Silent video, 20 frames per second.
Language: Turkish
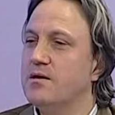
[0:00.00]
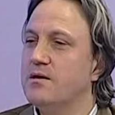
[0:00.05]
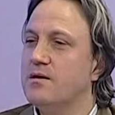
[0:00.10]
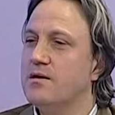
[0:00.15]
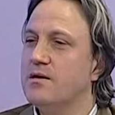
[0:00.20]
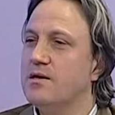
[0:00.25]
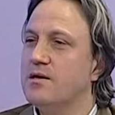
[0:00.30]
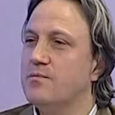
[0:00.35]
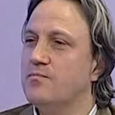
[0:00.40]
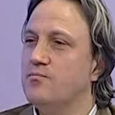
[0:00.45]

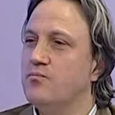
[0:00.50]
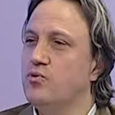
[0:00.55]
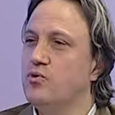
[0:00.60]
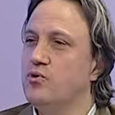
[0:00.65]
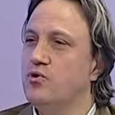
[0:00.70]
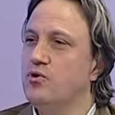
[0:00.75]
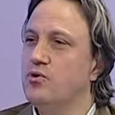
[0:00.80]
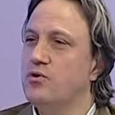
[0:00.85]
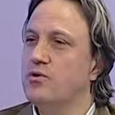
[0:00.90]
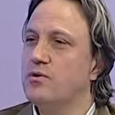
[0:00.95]
e,
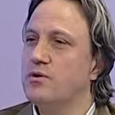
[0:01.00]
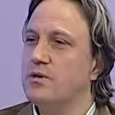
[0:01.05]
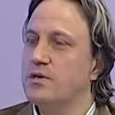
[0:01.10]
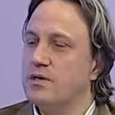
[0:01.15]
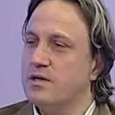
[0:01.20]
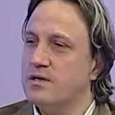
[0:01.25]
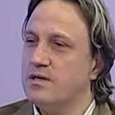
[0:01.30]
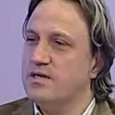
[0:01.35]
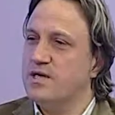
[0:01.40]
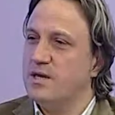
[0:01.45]
bu
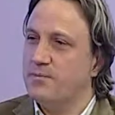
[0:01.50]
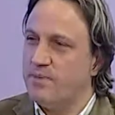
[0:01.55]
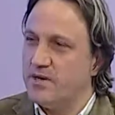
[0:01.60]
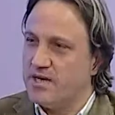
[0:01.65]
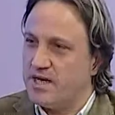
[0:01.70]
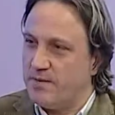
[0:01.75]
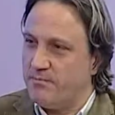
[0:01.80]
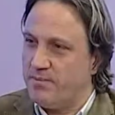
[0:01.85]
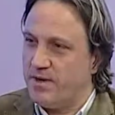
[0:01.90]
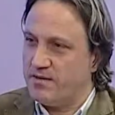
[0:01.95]
yapı
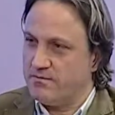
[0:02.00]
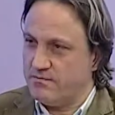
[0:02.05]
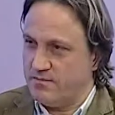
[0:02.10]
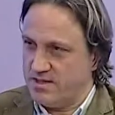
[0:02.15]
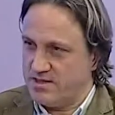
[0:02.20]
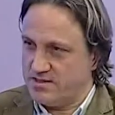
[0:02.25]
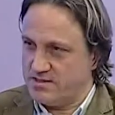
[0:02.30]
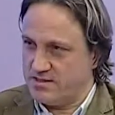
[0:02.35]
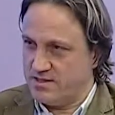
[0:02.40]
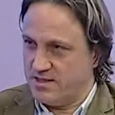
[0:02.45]

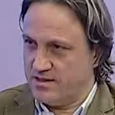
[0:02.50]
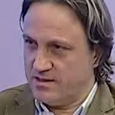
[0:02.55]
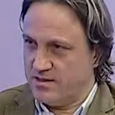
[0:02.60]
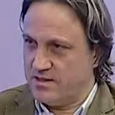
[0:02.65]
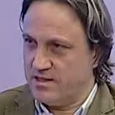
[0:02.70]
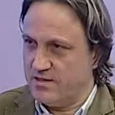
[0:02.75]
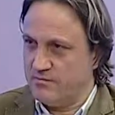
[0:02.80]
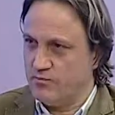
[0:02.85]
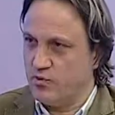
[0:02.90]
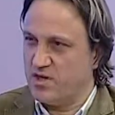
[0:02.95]
kapanmazsa
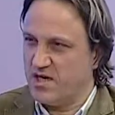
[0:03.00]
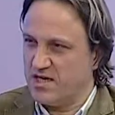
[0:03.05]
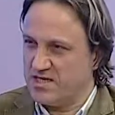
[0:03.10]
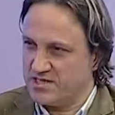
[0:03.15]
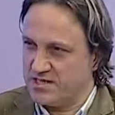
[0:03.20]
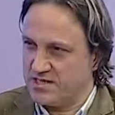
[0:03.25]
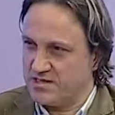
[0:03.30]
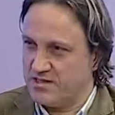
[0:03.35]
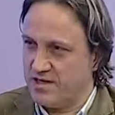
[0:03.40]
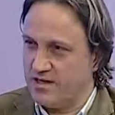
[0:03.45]
dediğim bu
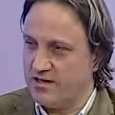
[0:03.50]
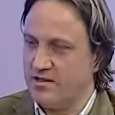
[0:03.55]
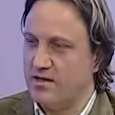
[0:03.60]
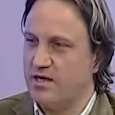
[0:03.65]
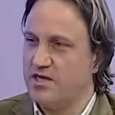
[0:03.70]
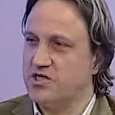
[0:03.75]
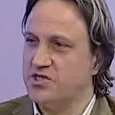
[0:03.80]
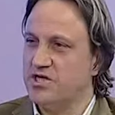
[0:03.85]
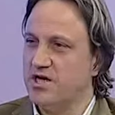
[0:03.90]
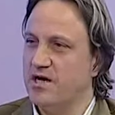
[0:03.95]
kasıktan
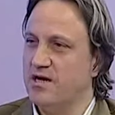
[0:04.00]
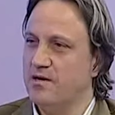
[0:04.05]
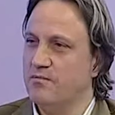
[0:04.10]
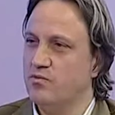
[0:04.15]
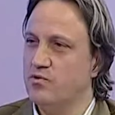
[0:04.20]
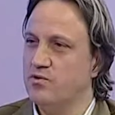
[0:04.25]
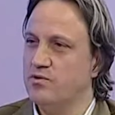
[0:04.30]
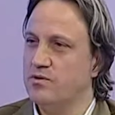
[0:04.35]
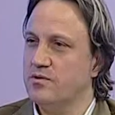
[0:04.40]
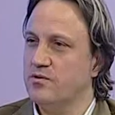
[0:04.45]
aşağı
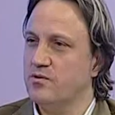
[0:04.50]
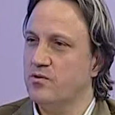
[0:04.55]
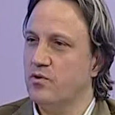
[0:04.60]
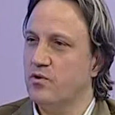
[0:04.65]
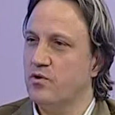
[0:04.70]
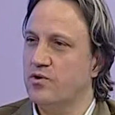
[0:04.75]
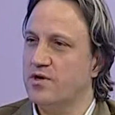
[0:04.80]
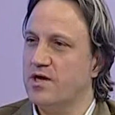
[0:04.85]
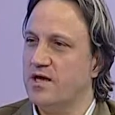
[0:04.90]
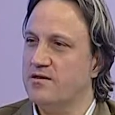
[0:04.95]
bu
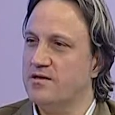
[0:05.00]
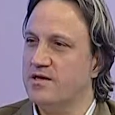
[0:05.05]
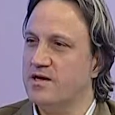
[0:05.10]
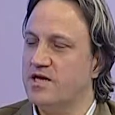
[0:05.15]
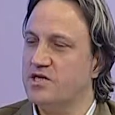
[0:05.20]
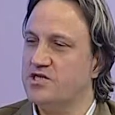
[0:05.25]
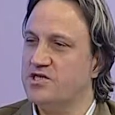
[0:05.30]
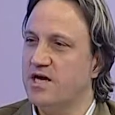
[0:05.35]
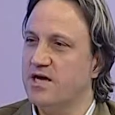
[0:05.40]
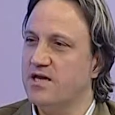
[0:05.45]
organları
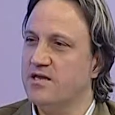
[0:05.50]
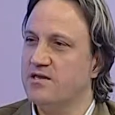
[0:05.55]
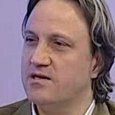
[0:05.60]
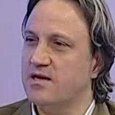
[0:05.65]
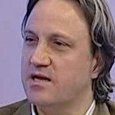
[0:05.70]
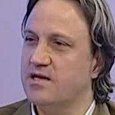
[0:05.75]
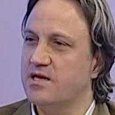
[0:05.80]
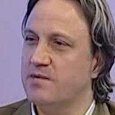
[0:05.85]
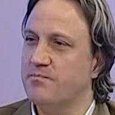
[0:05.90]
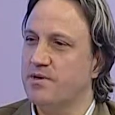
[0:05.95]
aşağı
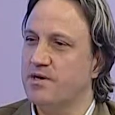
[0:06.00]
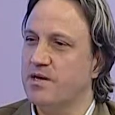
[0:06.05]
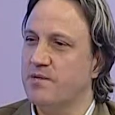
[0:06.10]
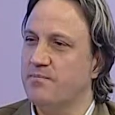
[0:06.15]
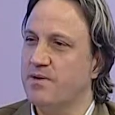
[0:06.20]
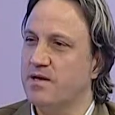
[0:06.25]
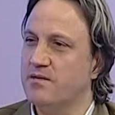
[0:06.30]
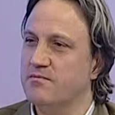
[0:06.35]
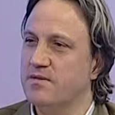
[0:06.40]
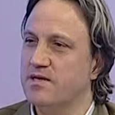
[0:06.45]
indiren yapı
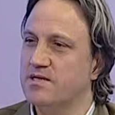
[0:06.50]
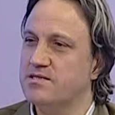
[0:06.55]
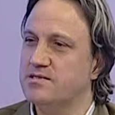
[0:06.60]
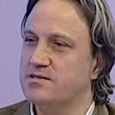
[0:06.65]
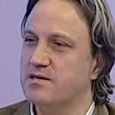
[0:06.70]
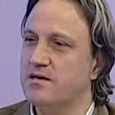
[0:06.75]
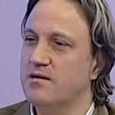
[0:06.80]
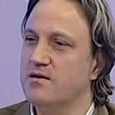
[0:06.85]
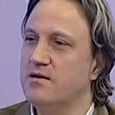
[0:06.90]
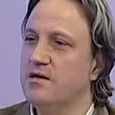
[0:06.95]

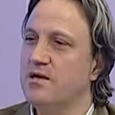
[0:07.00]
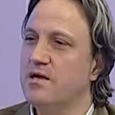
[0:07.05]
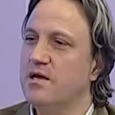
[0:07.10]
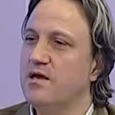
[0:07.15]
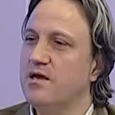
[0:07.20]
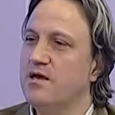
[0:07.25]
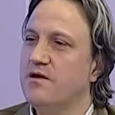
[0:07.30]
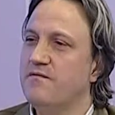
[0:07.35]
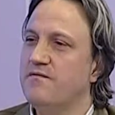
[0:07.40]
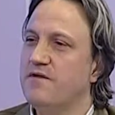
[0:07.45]
kapanmazsa
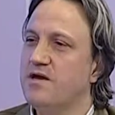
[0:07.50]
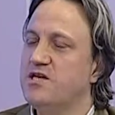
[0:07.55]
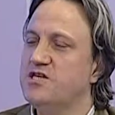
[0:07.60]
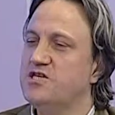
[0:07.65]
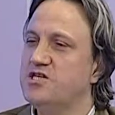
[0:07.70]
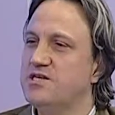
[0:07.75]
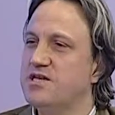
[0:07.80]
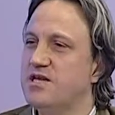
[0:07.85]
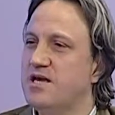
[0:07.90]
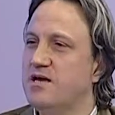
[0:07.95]
evet. ve
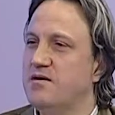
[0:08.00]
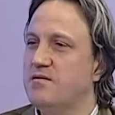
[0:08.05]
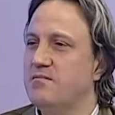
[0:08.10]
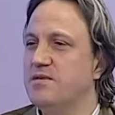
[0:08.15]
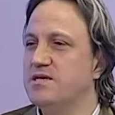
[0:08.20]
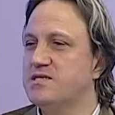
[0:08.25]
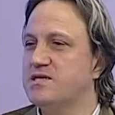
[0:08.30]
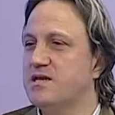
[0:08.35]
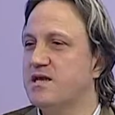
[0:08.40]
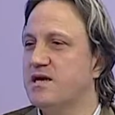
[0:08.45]
içine
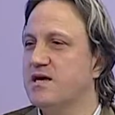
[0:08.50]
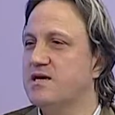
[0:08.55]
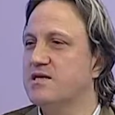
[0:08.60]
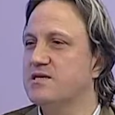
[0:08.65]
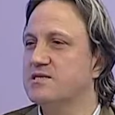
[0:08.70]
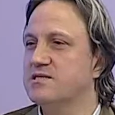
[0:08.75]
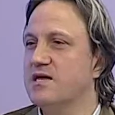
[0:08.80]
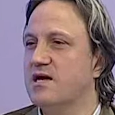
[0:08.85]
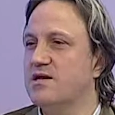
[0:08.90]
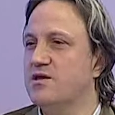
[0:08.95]
mesela
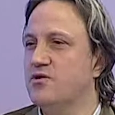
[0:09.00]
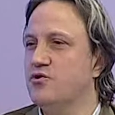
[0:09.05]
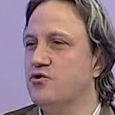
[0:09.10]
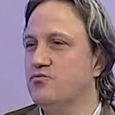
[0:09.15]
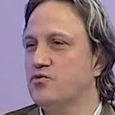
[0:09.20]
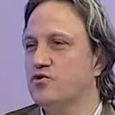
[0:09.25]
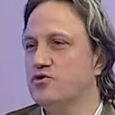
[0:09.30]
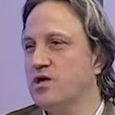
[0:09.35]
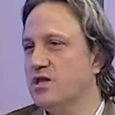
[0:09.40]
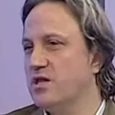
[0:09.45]
kızlarda
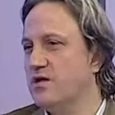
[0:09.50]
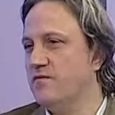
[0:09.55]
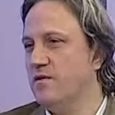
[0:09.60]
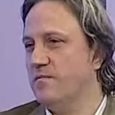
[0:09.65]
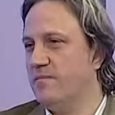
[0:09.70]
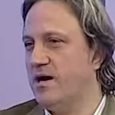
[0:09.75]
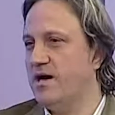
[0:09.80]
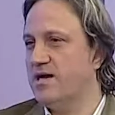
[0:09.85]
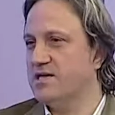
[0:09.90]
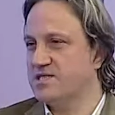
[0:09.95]
yumurtalık
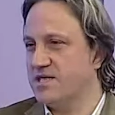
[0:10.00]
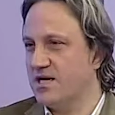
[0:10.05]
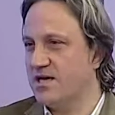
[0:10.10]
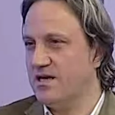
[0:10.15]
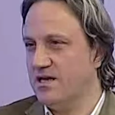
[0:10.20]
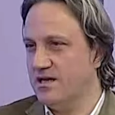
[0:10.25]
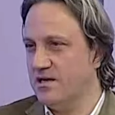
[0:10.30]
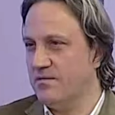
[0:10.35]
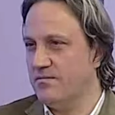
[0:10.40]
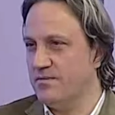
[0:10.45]
ve bağırsak
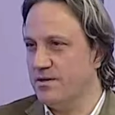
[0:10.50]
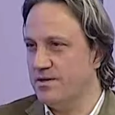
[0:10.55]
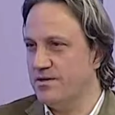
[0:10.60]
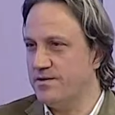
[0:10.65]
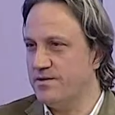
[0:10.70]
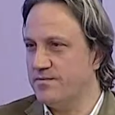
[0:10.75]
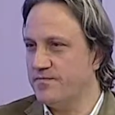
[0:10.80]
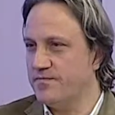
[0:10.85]
girebilir.